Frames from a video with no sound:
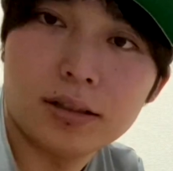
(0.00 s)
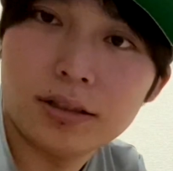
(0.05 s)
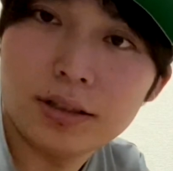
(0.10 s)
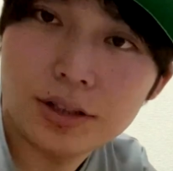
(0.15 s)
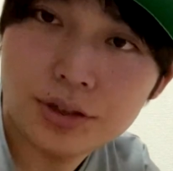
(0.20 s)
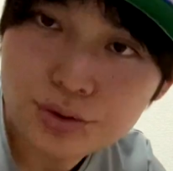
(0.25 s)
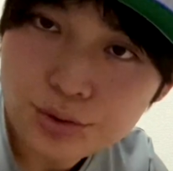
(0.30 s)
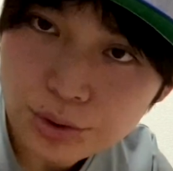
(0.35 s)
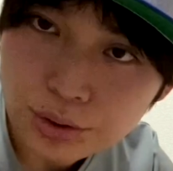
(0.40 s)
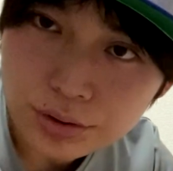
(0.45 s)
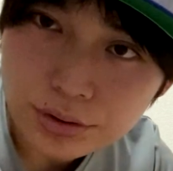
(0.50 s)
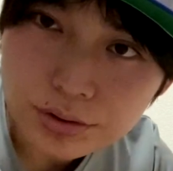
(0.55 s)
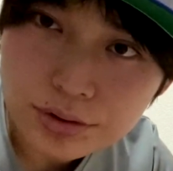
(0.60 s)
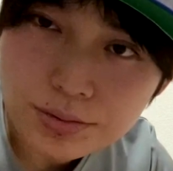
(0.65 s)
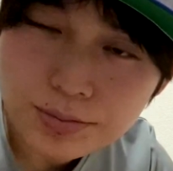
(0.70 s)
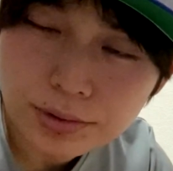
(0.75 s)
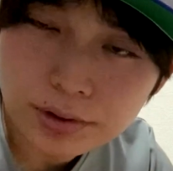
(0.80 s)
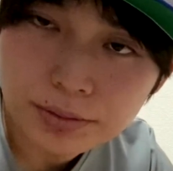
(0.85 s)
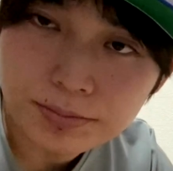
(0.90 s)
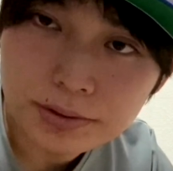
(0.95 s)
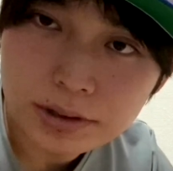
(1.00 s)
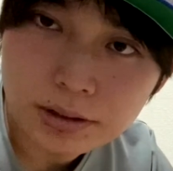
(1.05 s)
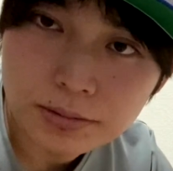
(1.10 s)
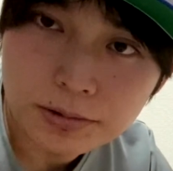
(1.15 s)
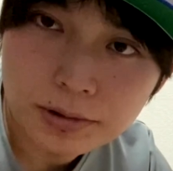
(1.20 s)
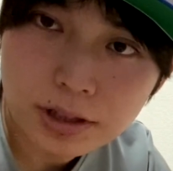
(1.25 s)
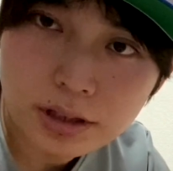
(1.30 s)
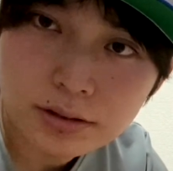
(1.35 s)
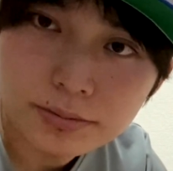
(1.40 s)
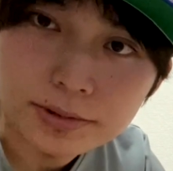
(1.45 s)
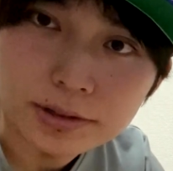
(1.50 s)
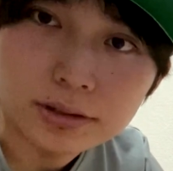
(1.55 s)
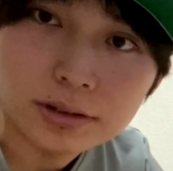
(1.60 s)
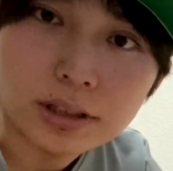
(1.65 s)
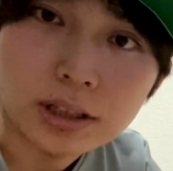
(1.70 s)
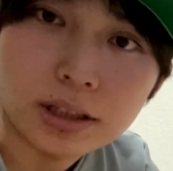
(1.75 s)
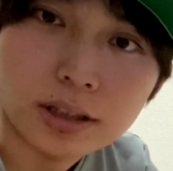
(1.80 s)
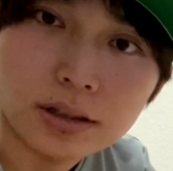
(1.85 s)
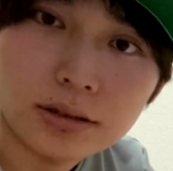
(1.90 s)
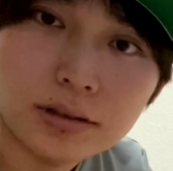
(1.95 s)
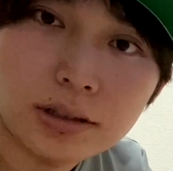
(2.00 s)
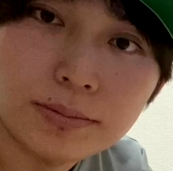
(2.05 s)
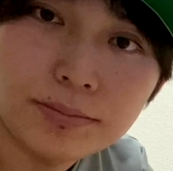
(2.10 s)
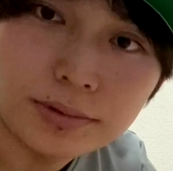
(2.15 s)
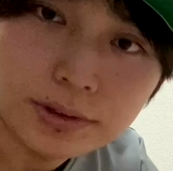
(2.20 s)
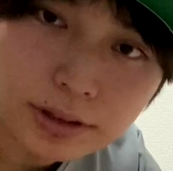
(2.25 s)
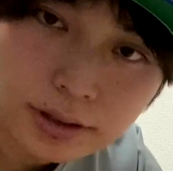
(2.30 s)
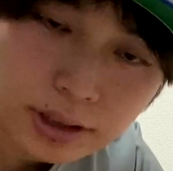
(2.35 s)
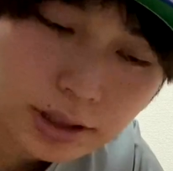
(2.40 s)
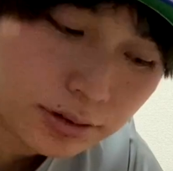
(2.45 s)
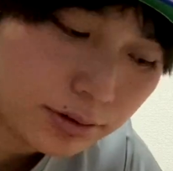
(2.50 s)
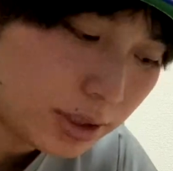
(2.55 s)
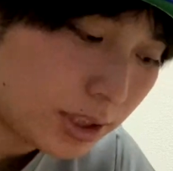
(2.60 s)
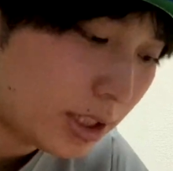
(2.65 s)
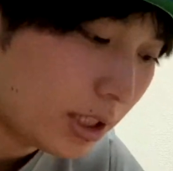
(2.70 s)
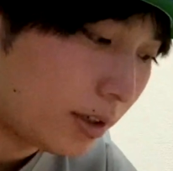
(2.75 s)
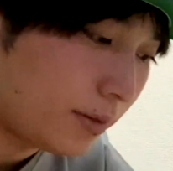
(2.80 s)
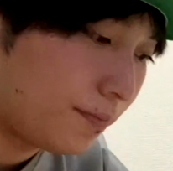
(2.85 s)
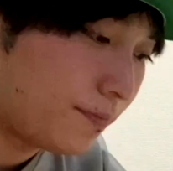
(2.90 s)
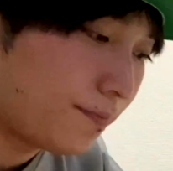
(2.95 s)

以上、吉本プラモデル部片倉ブリザードでした。